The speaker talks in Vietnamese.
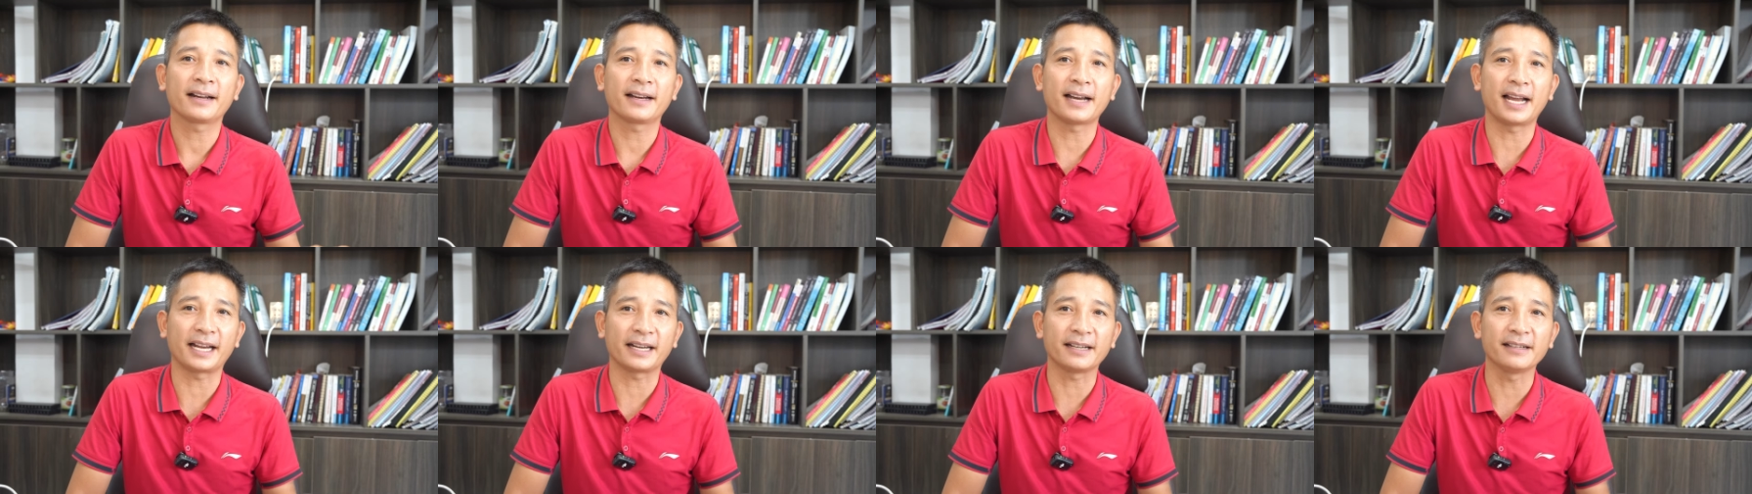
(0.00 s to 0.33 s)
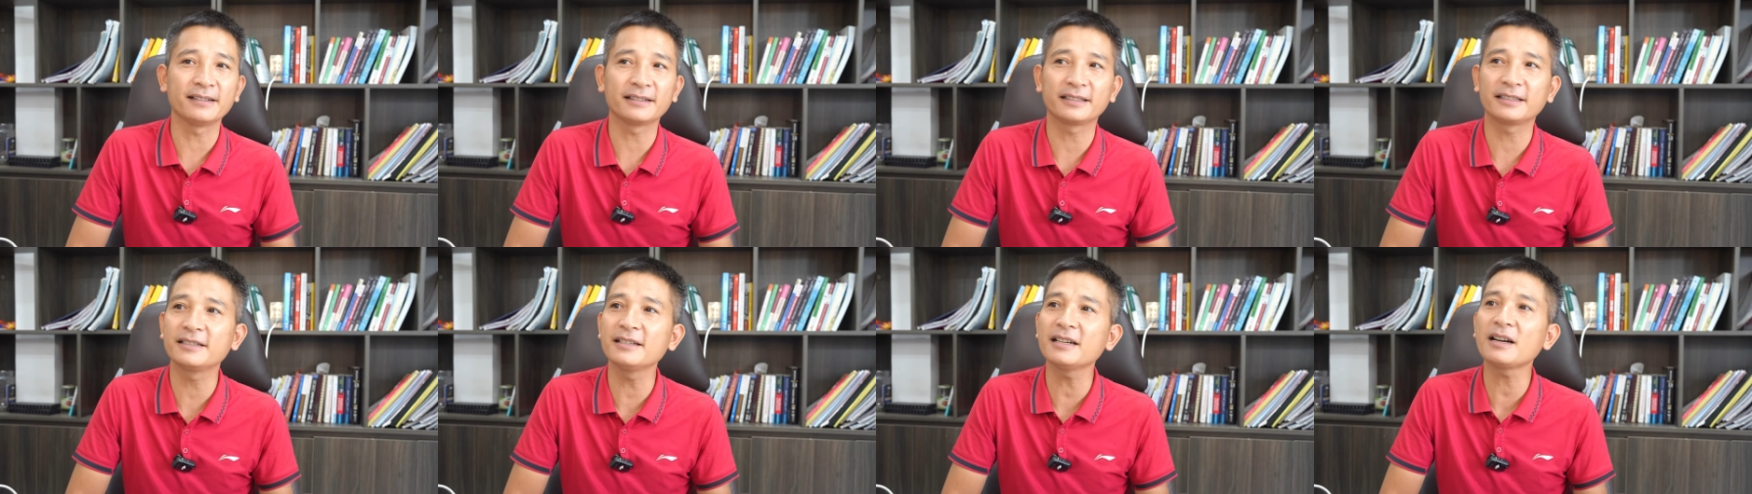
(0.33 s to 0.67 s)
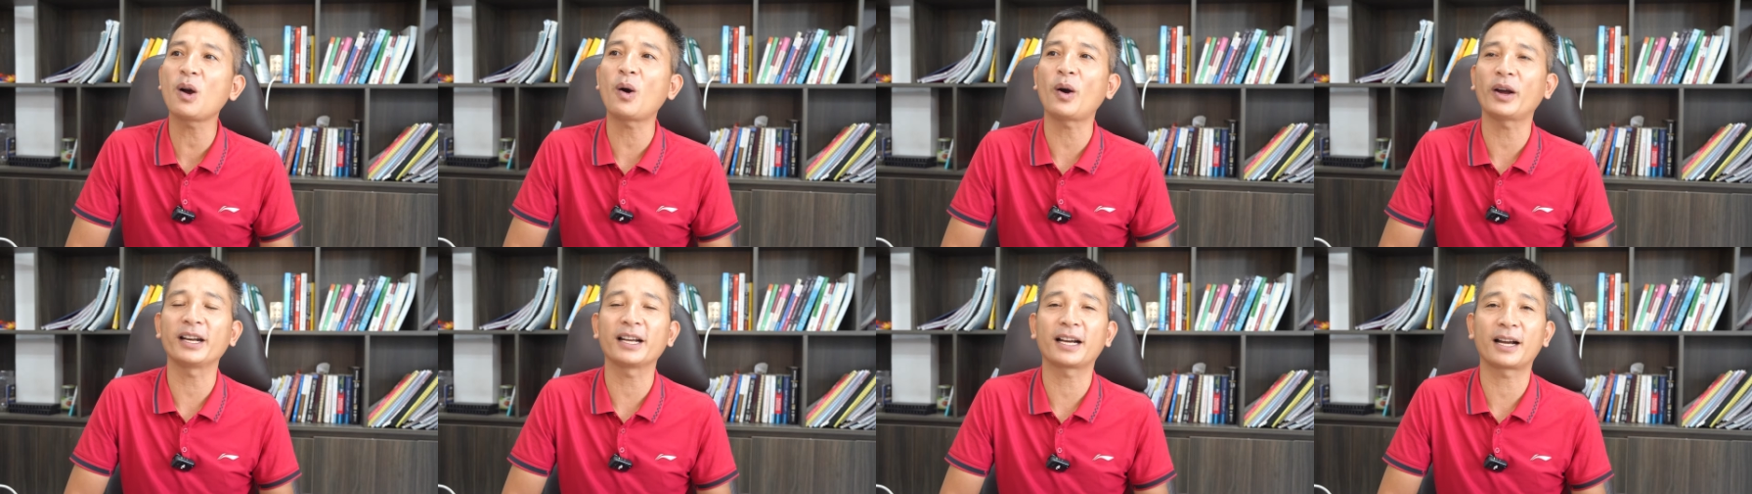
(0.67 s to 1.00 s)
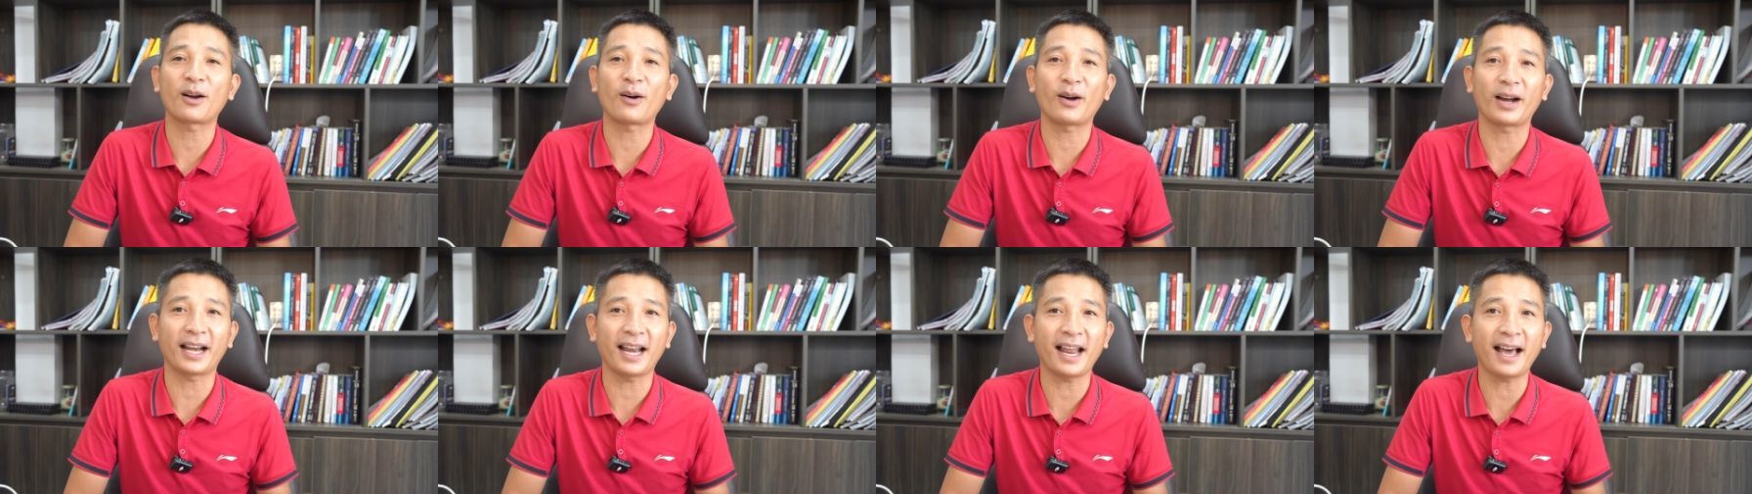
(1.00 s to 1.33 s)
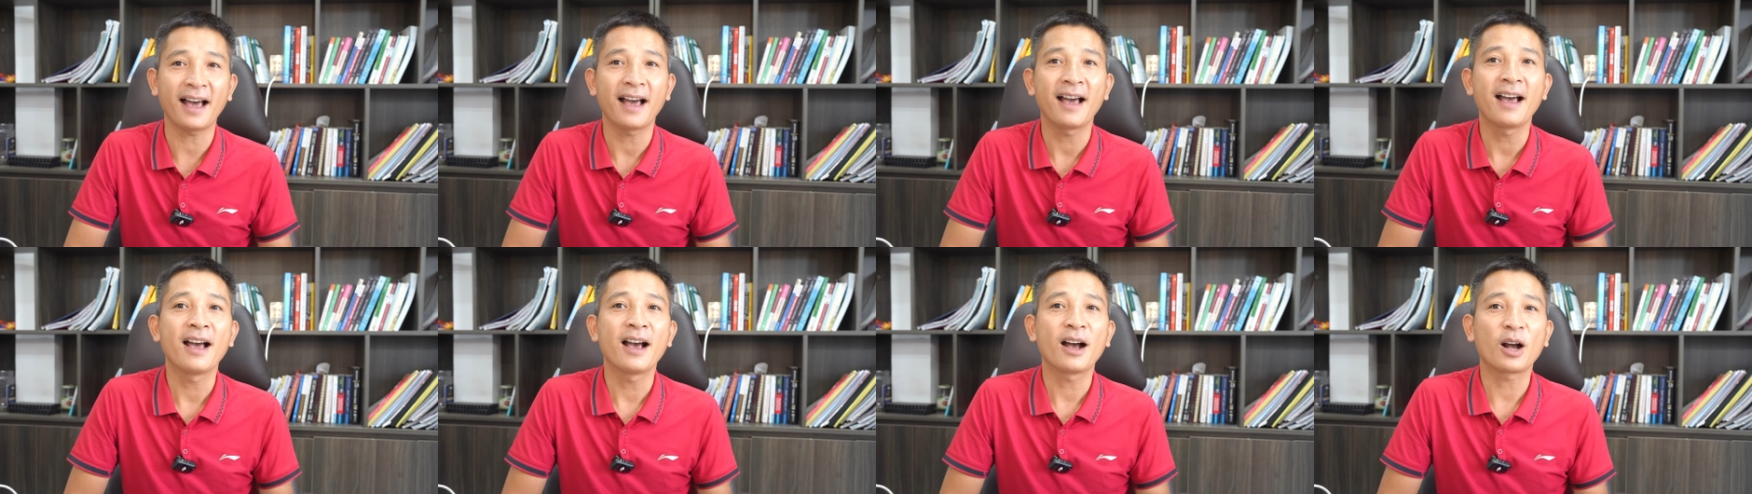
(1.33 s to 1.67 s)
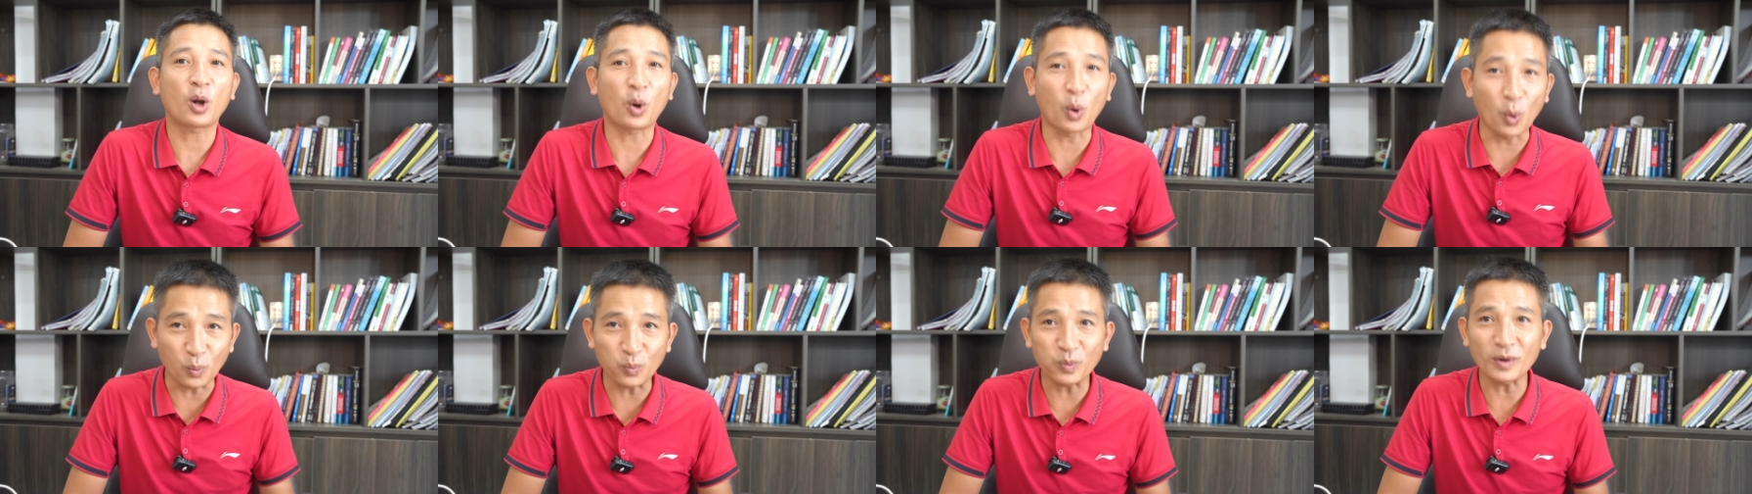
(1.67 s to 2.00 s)
Đấy được chưa gọi được gọi là
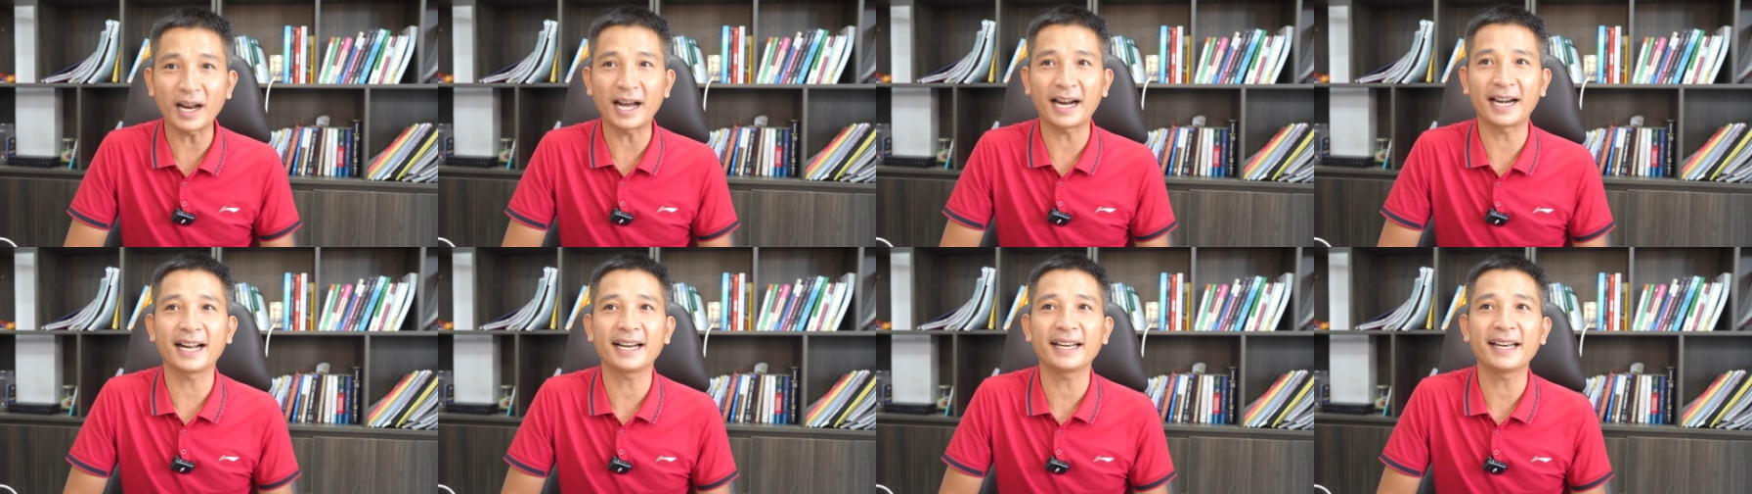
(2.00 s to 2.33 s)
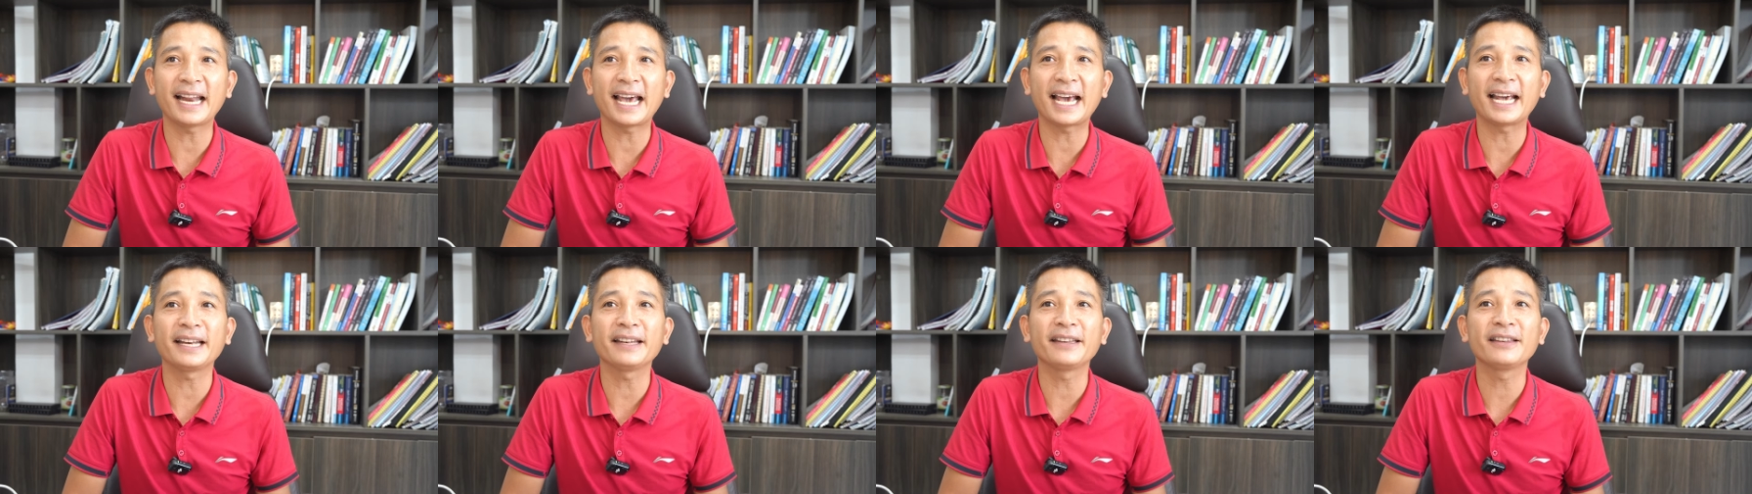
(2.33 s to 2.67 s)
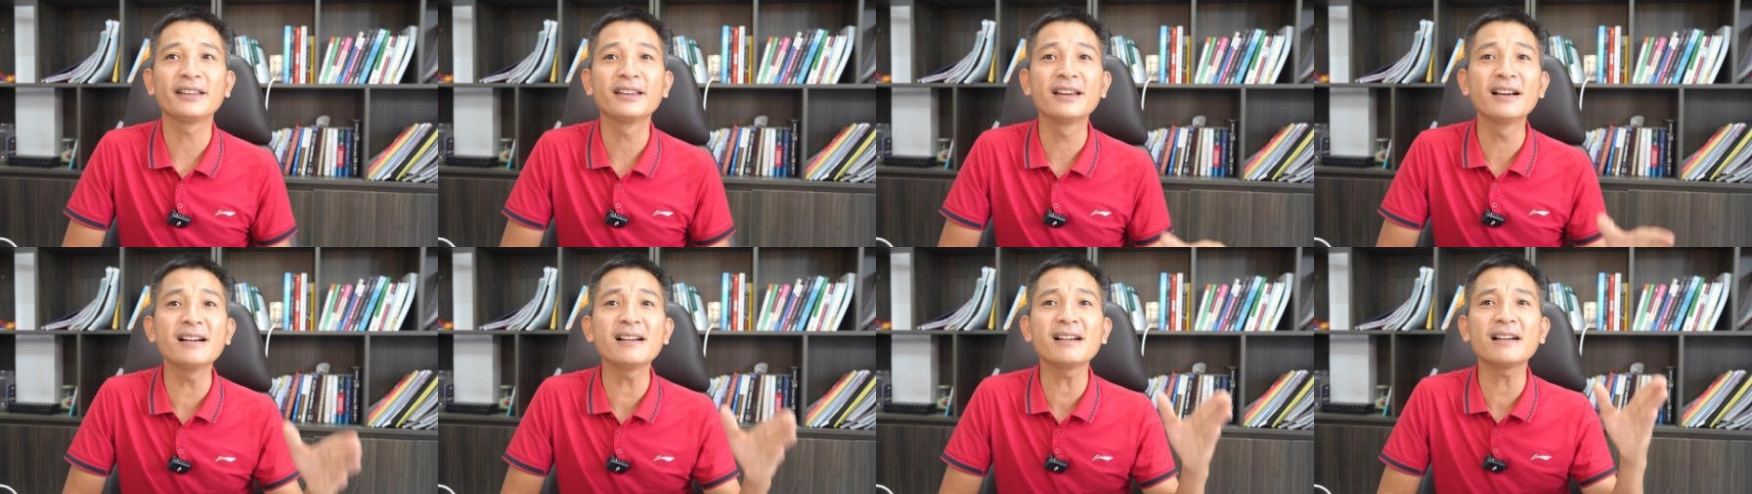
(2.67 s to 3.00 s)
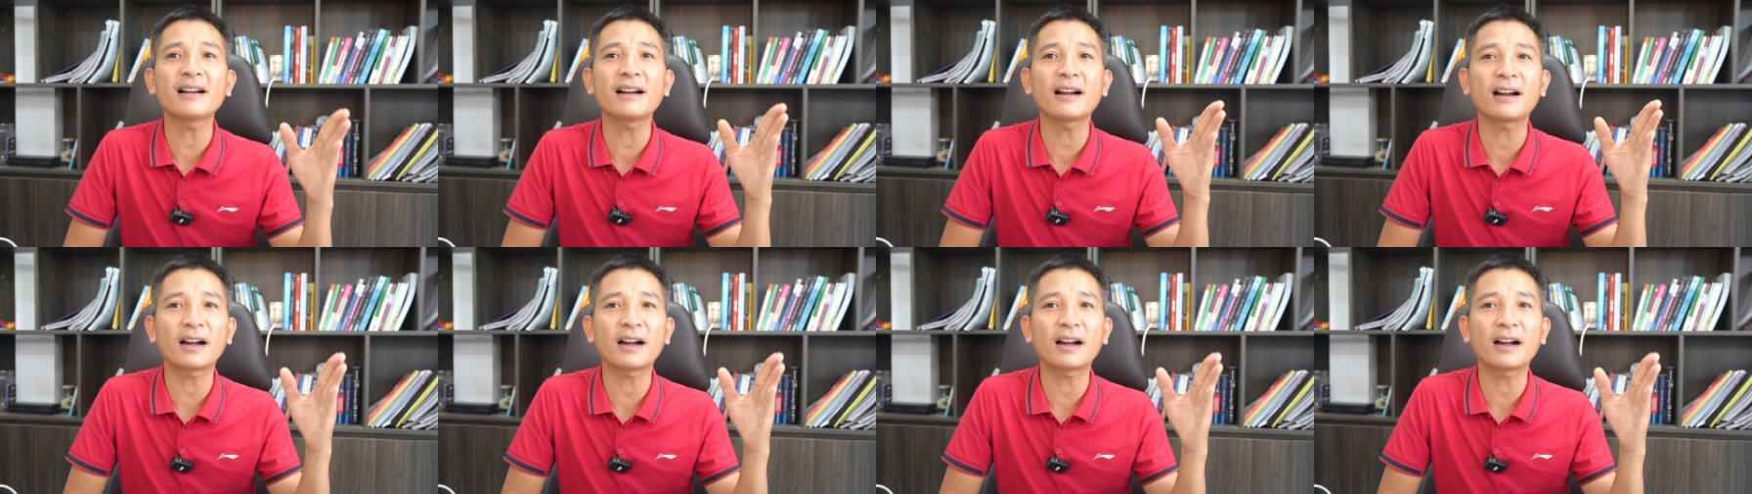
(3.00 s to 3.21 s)
cũng là đất nền nhưng